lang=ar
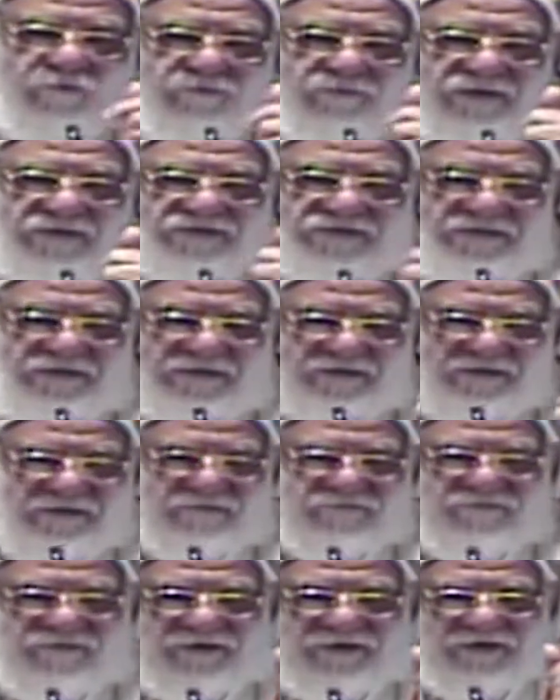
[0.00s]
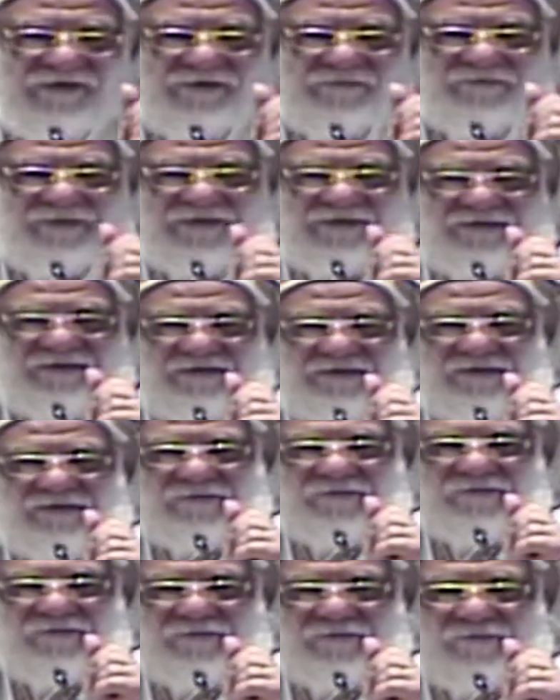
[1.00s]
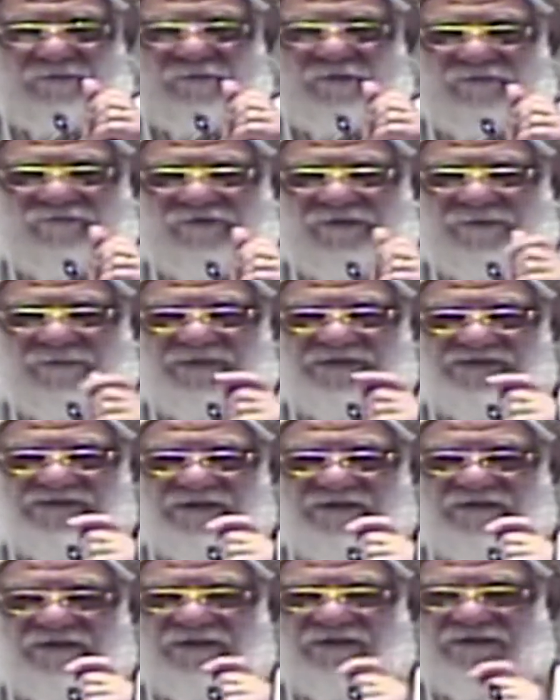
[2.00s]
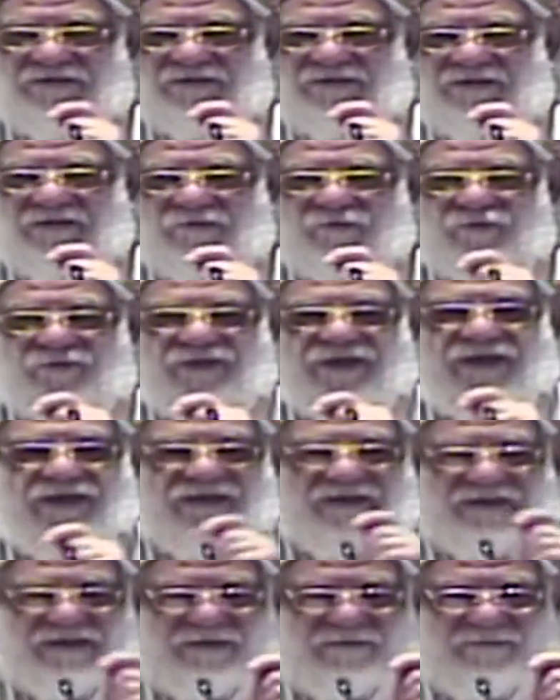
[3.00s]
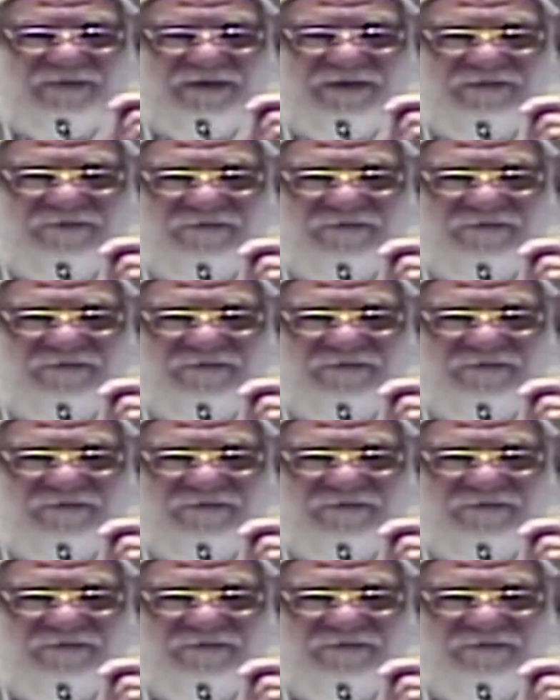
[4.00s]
بسيطا في حكمته وفي بساطته يكون حكيما